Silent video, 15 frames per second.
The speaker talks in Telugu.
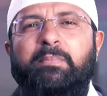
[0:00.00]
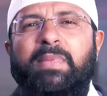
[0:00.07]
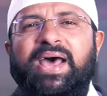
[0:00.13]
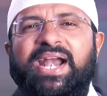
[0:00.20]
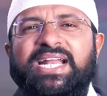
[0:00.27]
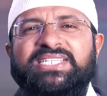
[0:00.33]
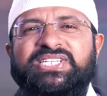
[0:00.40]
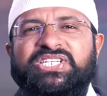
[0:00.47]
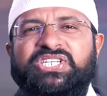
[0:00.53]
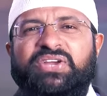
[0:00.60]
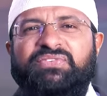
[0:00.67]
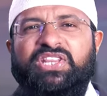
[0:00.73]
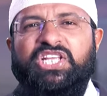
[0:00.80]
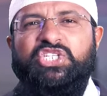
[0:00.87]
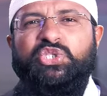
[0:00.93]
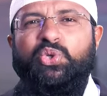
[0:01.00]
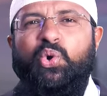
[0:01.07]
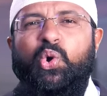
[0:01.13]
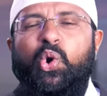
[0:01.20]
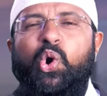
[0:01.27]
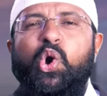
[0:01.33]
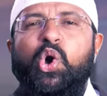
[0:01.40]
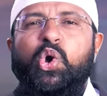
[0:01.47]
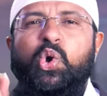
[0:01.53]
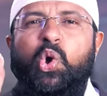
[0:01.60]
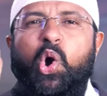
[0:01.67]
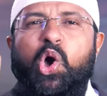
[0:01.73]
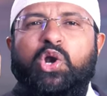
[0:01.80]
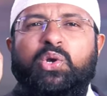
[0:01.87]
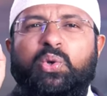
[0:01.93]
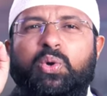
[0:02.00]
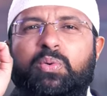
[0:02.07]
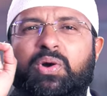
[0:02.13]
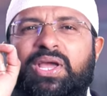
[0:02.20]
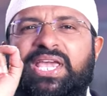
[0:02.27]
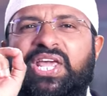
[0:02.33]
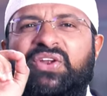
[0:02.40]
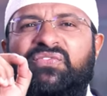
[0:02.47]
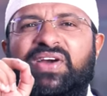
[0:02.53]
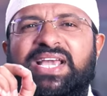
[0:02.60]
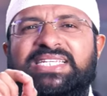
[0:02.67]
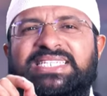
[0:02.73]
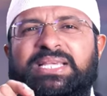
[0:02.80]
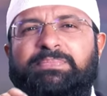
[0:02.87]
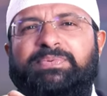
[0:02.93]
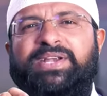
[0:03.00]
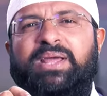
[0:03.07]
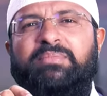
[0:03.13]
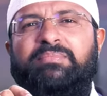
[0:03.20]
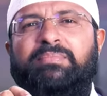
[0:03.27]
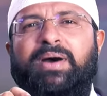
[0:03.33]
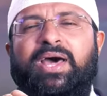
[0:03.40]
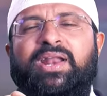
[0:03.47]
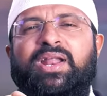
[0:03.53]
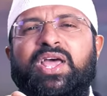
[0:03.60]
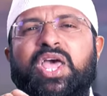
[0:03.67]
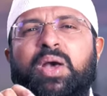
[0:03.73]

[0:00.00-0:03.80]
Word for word: మరణశిక్ష విధిస్తూ కోర్టు ఇరవై సెప్టెంబర్